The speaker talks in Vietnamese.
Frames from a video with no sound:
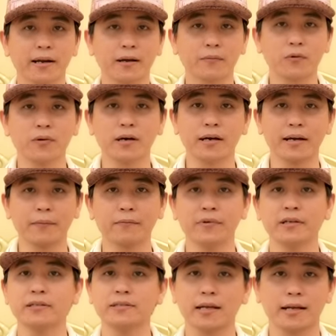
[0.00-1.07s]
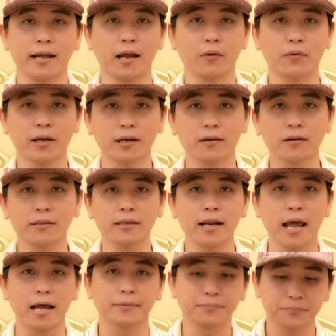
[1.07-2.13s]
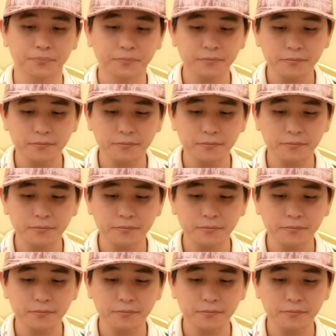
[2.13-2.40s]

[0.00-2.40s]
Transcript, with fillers: kỳ lân muốn gửi gắm với tất cả quý khách đó chính là